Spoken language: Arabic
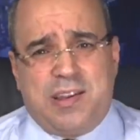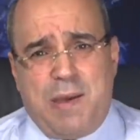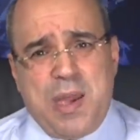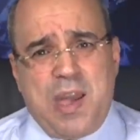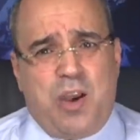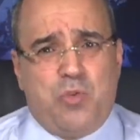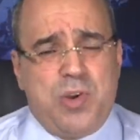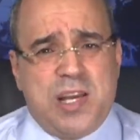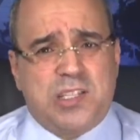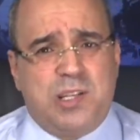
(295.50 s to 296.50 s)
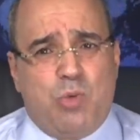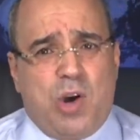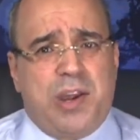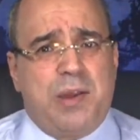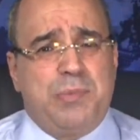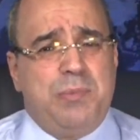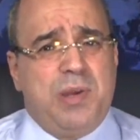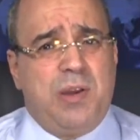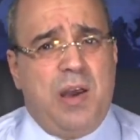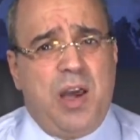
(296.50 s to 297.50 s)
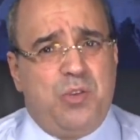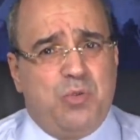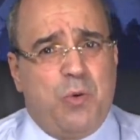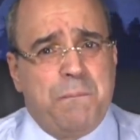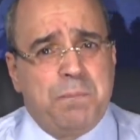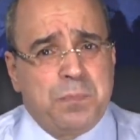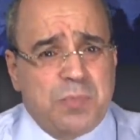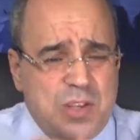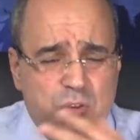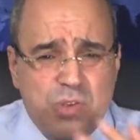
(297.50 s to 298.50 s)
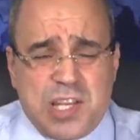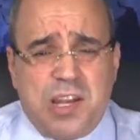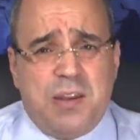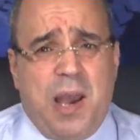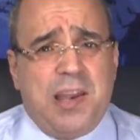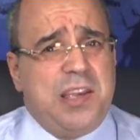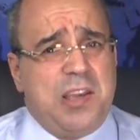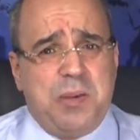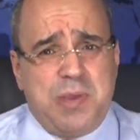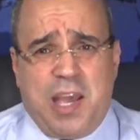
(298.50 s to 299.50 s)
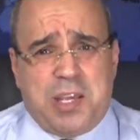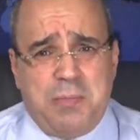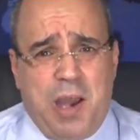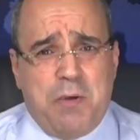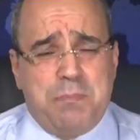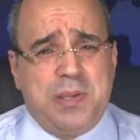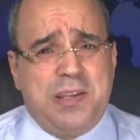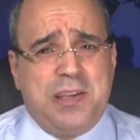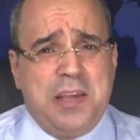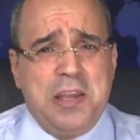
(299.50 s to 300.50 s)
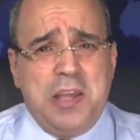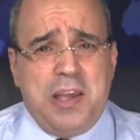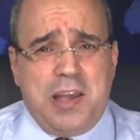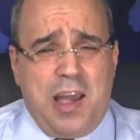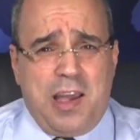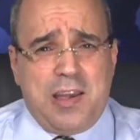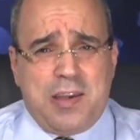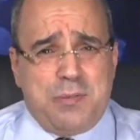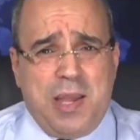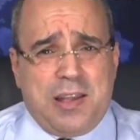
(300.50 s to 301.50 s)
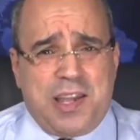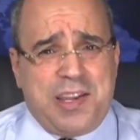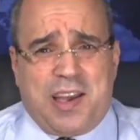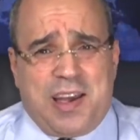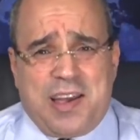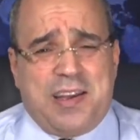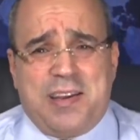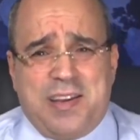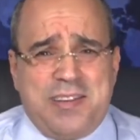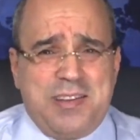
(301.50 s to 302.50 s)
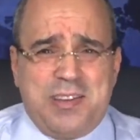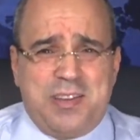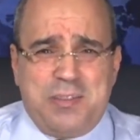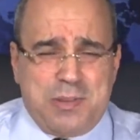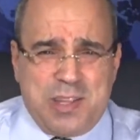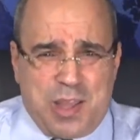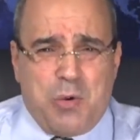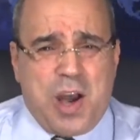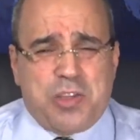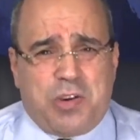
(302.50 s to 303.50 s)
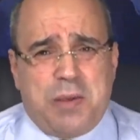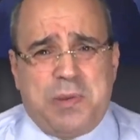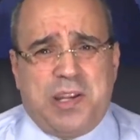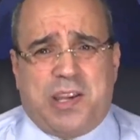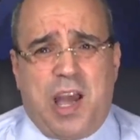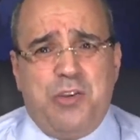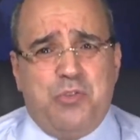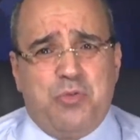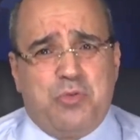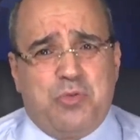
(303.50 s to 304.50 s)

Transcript: كما يحكوا الناس المقربين منه انه يسلم عليهم يحكي معهم بطريقه تواضع كبير كانه